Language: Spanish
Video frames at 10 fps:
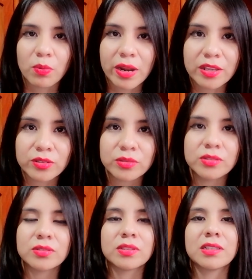por
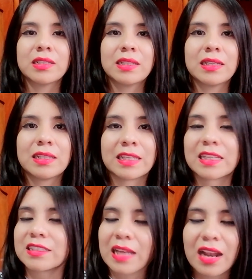años, y
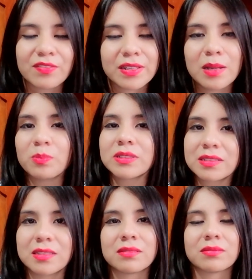que al final pues
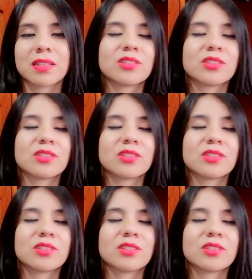sí,